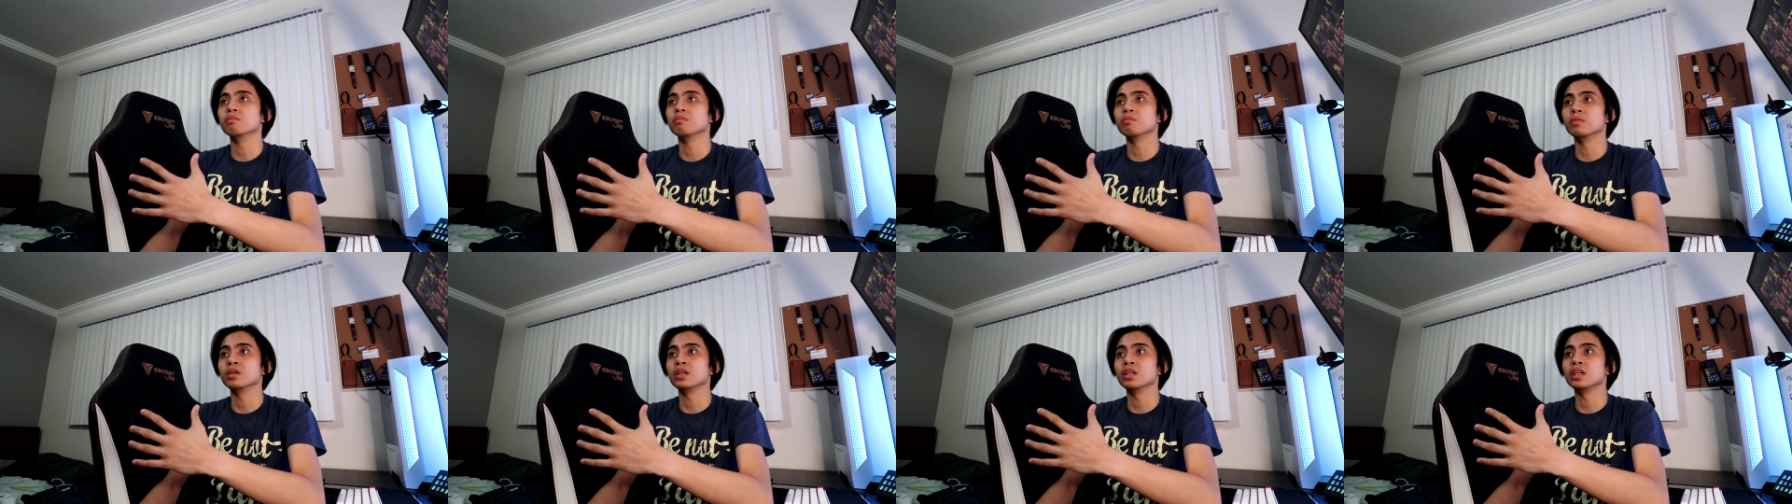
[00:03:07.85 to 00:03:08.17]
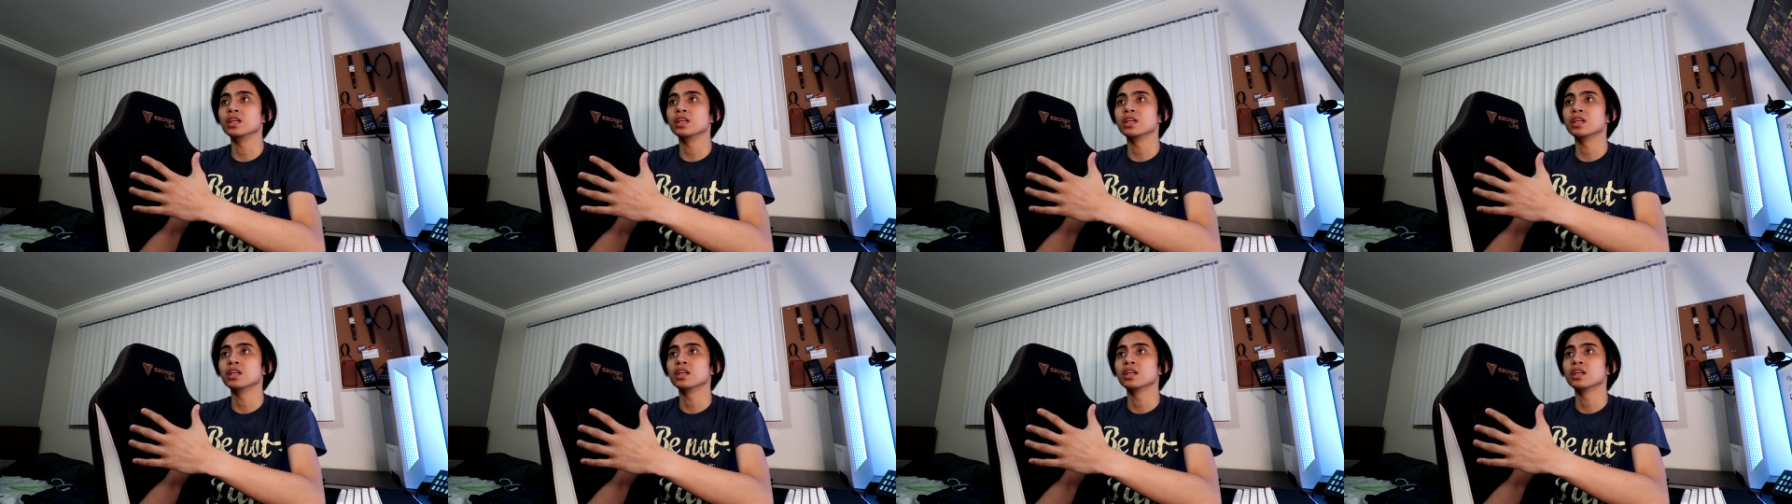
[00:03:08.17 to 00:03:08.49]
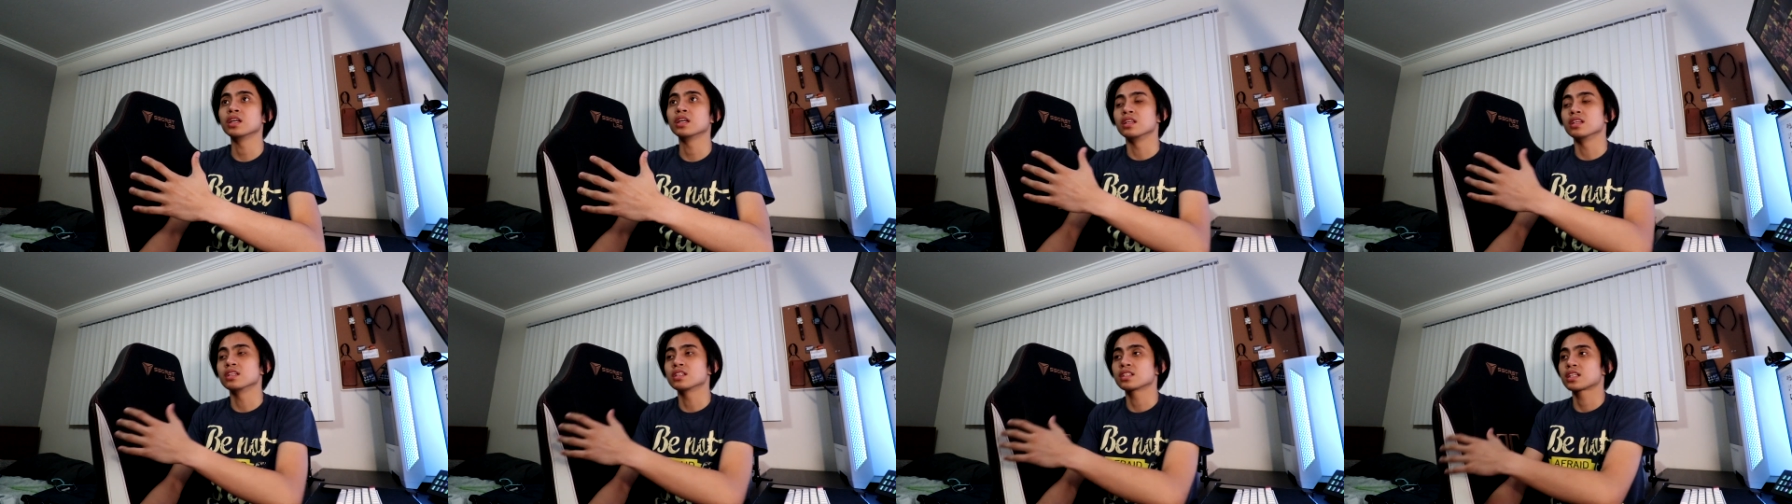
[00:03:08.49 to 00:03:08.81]
me
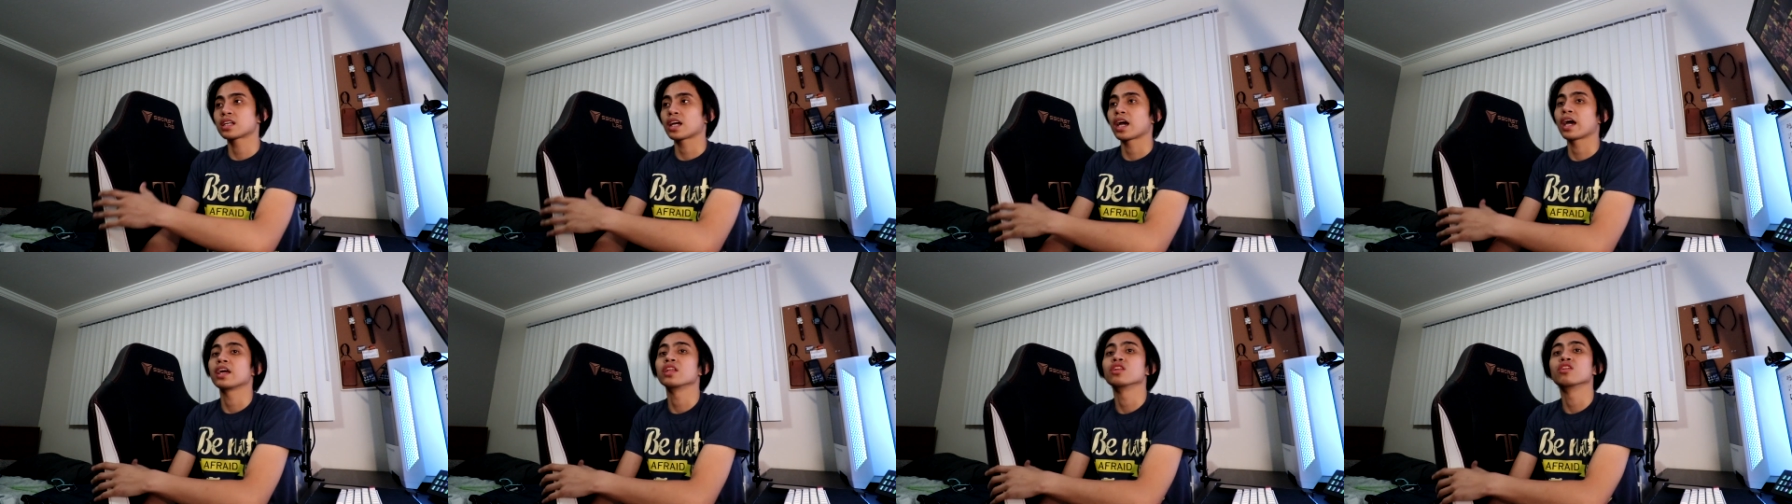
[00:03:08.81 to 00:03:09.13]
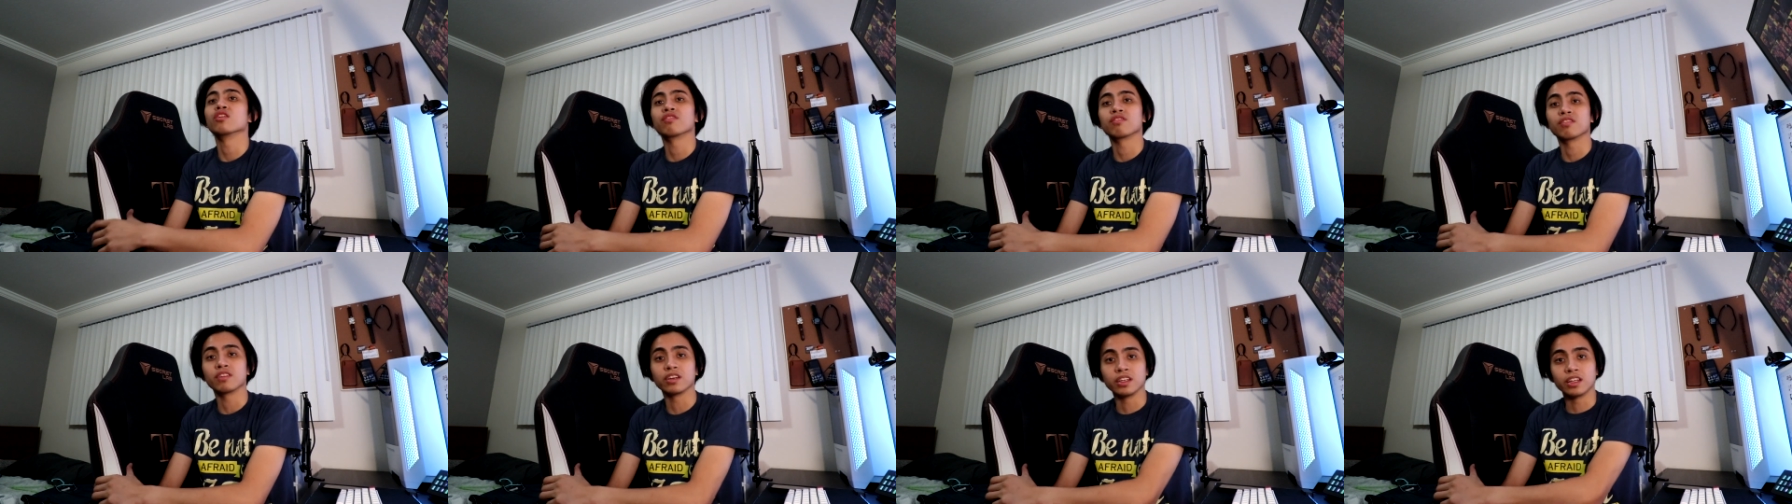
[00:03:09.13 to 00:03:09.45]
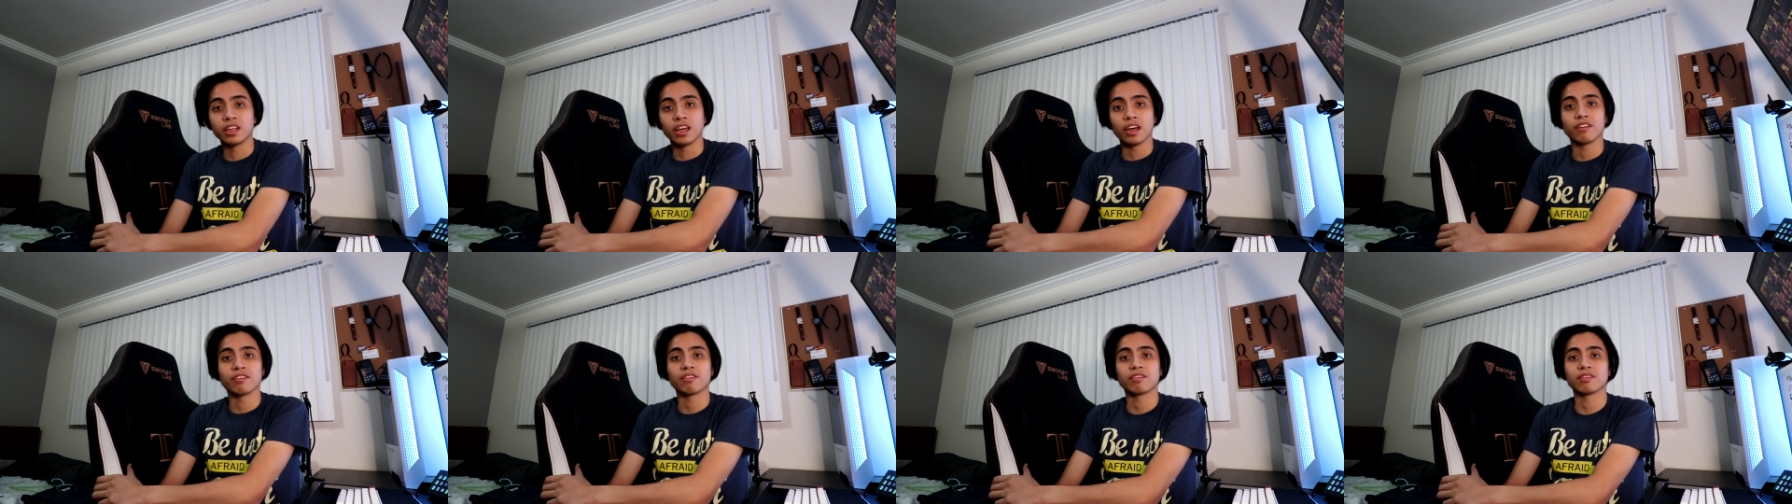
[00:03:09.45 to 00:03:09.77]
this kind of
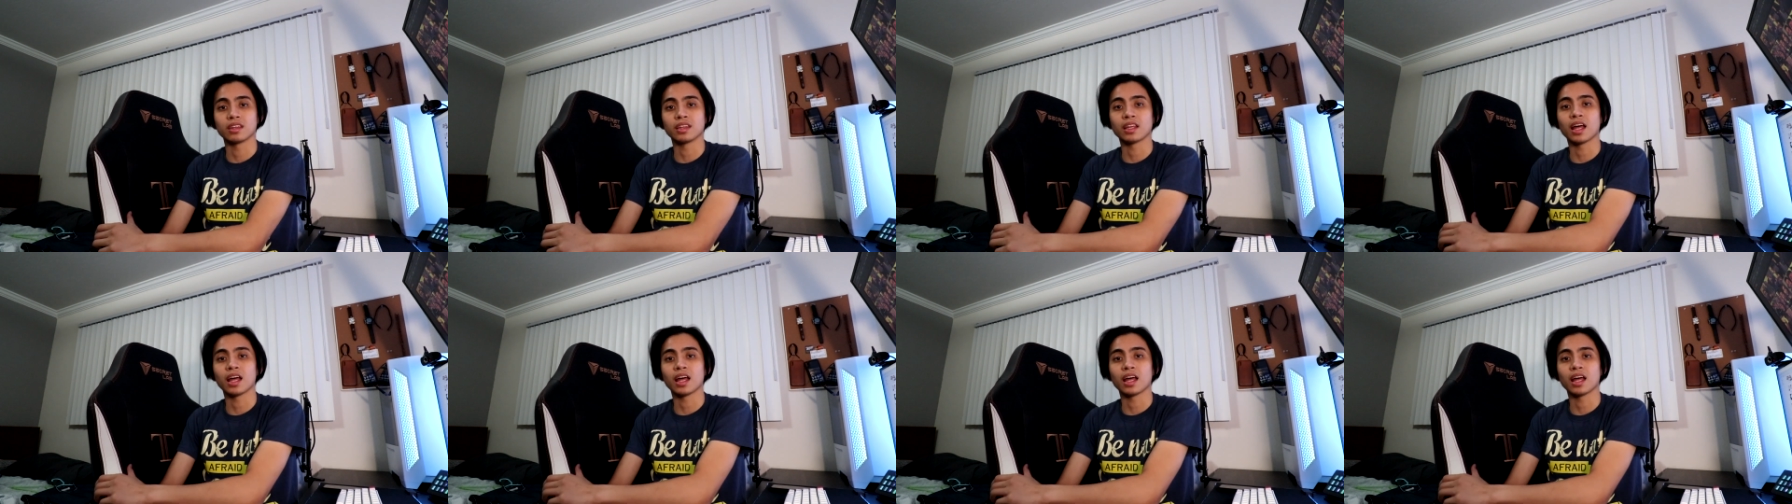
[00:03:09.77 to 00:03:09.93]
gift